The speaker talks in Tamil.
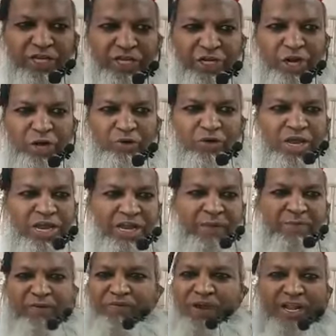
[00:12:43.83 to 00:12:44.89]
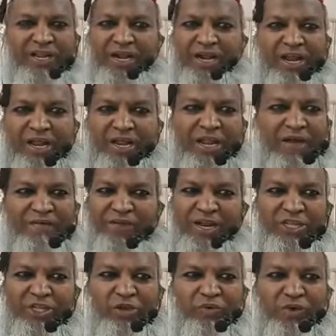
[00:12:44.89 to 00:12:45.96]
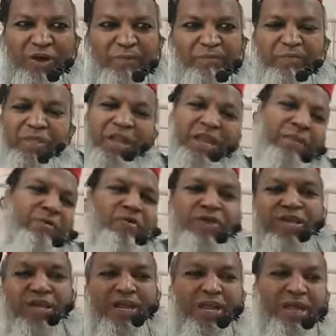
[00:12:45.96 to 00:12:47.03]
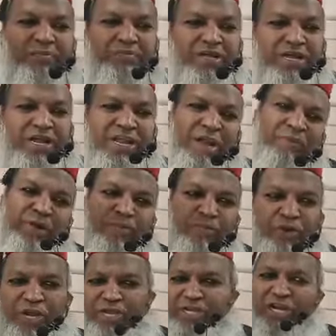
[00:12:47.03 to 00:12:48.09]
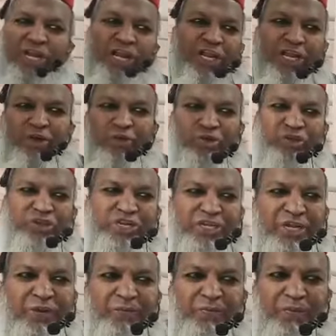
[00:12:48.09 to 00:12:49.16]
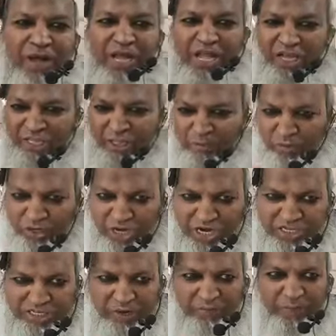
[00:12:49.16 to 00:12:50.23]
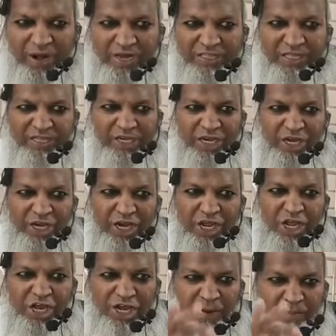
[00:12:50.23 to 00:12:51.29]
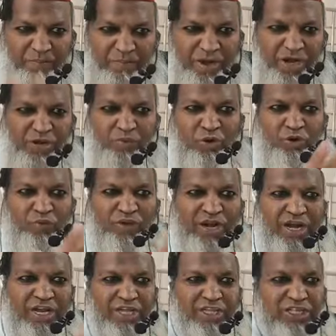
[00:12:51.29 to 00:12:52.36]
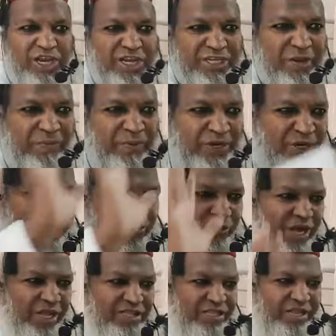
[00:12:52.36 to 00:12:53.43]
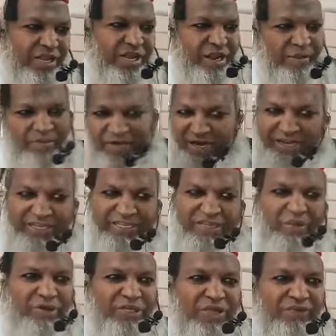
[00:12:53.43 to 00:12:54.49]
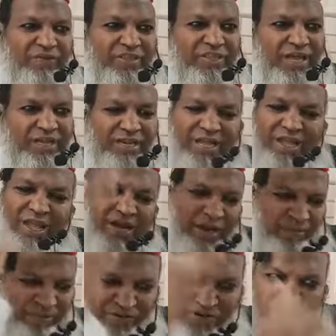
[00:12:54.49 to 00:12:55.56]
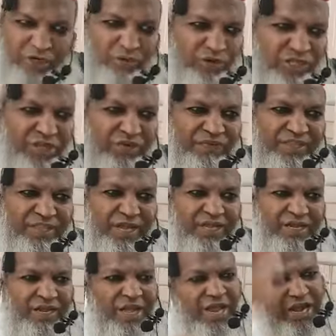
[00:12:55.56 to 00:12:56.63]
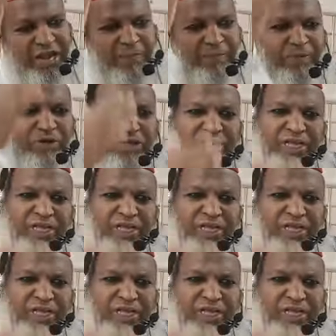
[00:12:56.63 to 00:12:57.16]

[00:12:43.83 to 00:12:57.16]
இருக்கணும் நம்ம வளரலாம் அல்லாஹ் வளர்த்துருவான் நம்ம உயரலாம் நம்முடைய முன்னேற்றங்கள் எல்லாம் கொடுத்துக்கிட்டே இருப்பான் இந்த முன்னேற்ற பாதையில் நம்மால் ஒருவர் அநீதி அளிக்கப்பட்டக்கூடாது நம்ம கடைக்கு தான் ஒருத்தர் வந்தார் நம்ம வீட்டுக்கு ஒருத்தர் வந்தார் நம்மகிட்ட